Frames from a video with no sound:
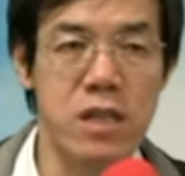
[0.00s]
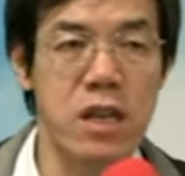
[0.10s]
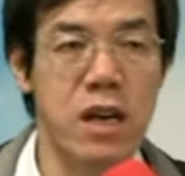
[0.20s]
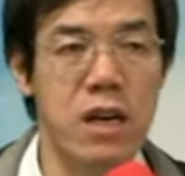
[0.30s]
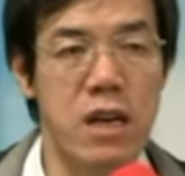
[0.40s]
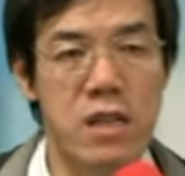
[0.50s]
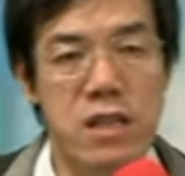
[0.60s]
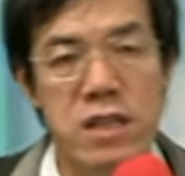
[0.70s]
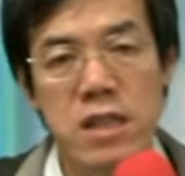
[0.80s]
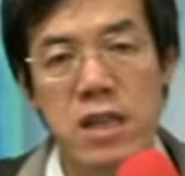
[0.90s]
呃以
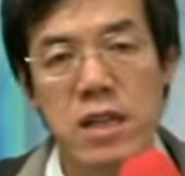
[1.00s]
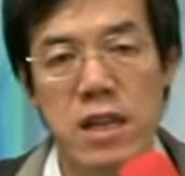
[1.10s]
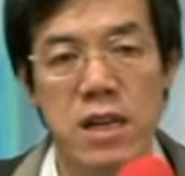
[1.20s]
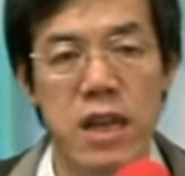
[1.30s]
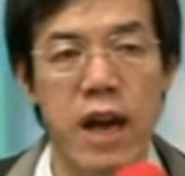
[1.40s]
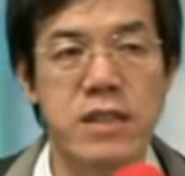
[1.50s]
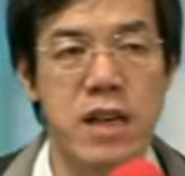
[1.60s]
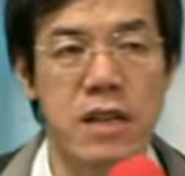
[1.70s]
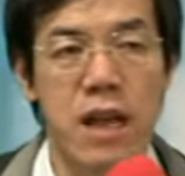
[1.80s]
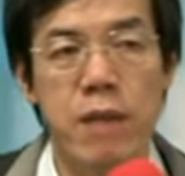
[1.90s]
色列人来
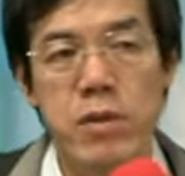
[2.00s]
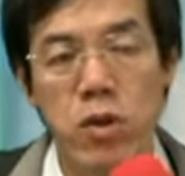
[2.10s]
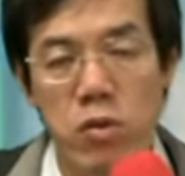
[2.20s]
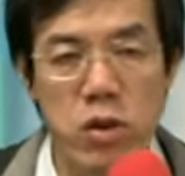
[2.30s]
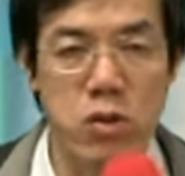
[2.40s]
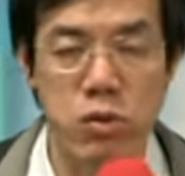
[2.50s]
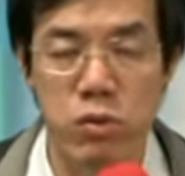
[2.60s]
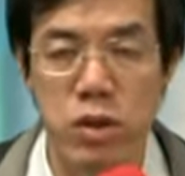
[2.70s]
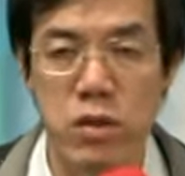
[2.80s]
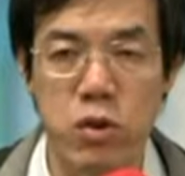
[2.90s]
讲，他们拥有
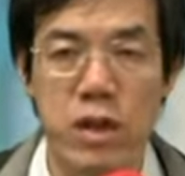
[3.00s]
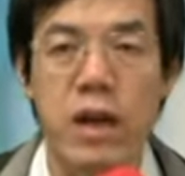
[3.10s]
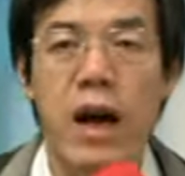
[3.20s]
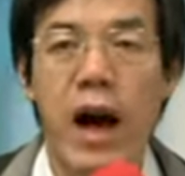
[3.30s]
土地权，